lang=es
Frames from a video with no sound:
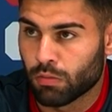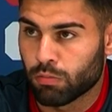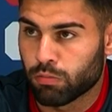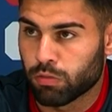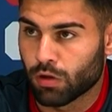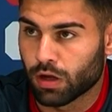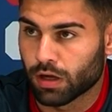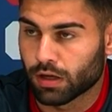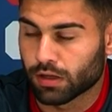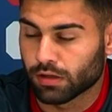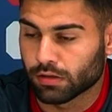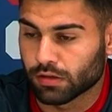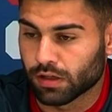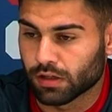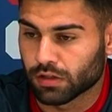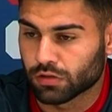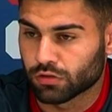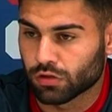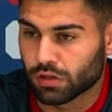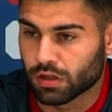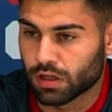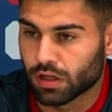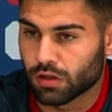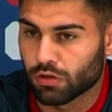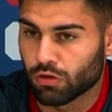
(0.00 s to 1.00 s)
pues
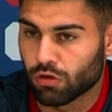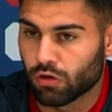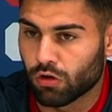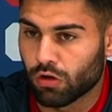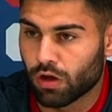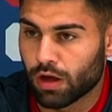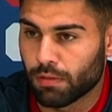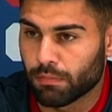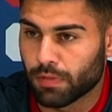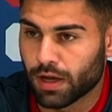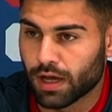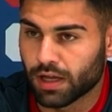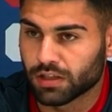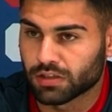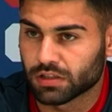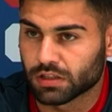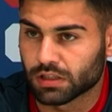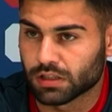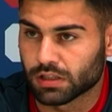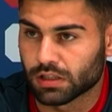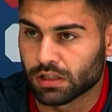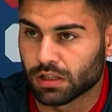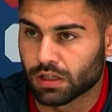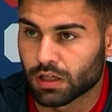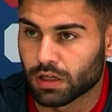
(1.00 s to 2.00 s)
estoy yendo a más
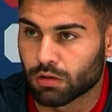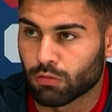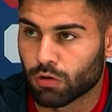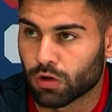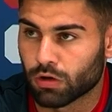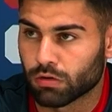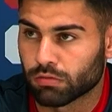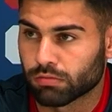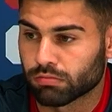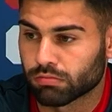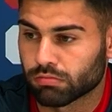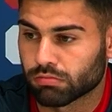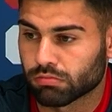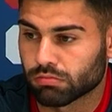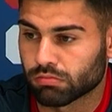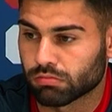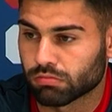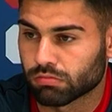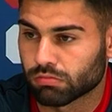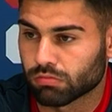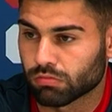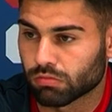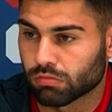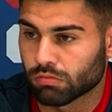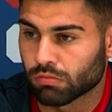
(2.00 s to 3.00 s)
y, bueno,
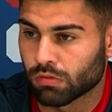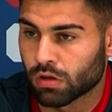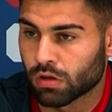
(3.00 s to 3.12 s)
mm,